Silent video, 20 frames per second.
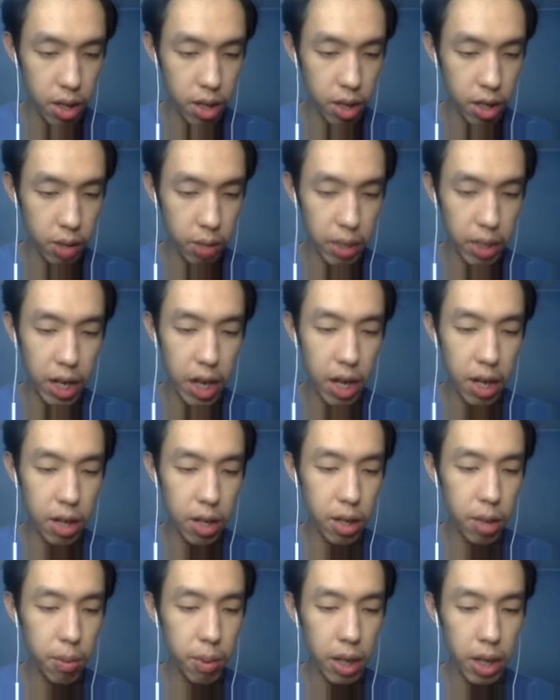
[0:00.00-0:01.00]
Demi
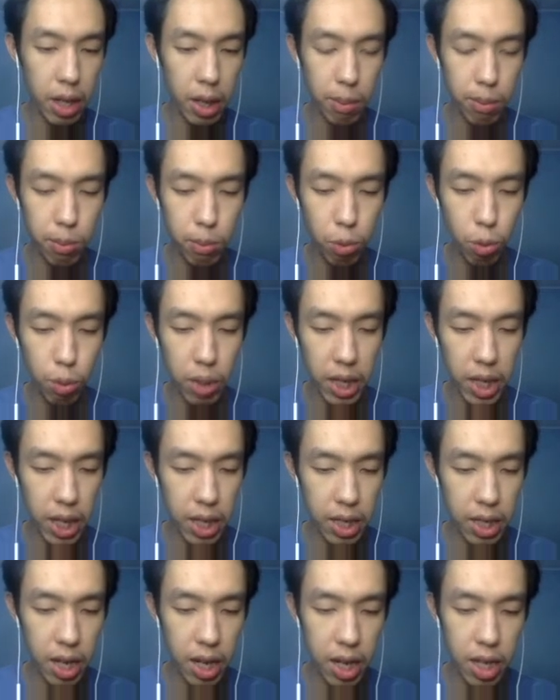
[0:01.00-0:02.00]
demi bumi
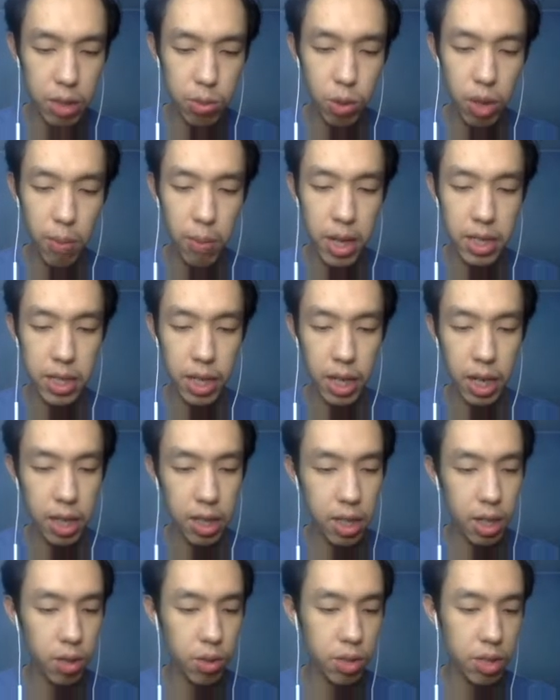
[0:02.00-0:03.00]
kita guys, bukan bangsa
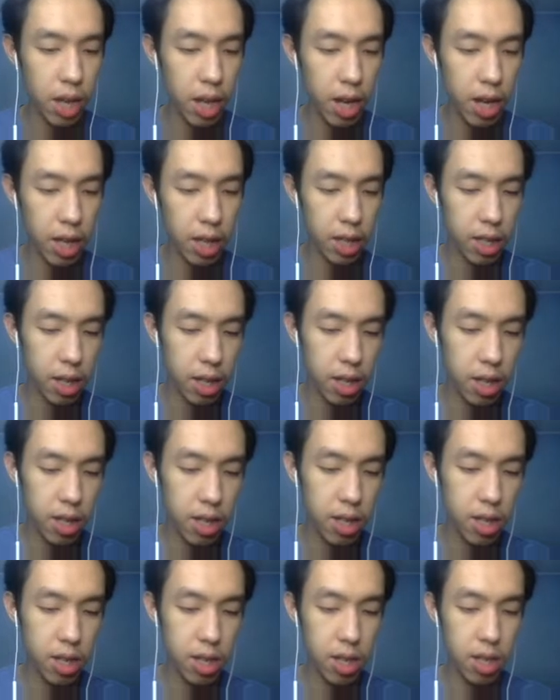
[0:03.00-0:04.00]
kita loh, salah kita.
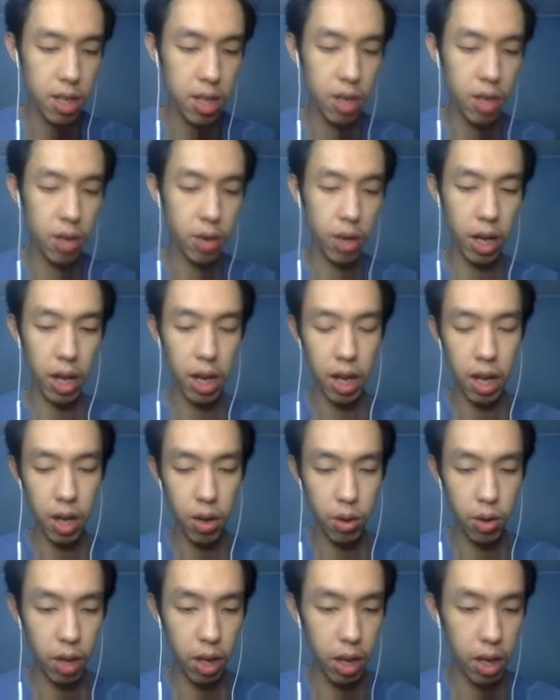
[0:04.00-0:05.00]
Oke, okay,
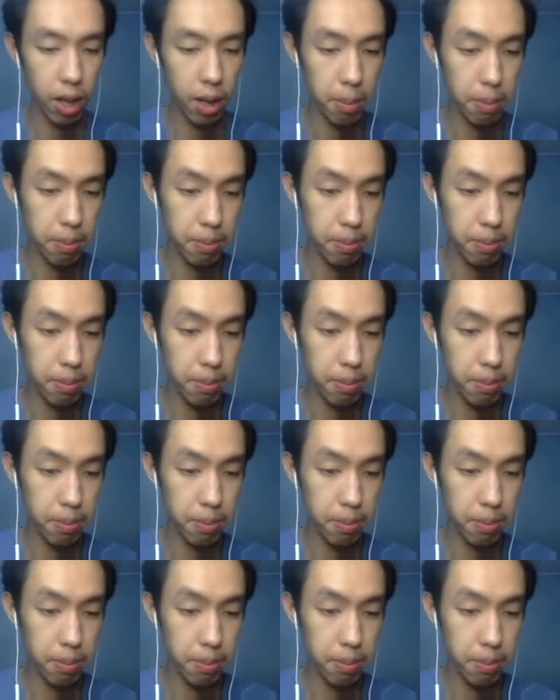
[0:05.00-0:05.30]
oke. Okay.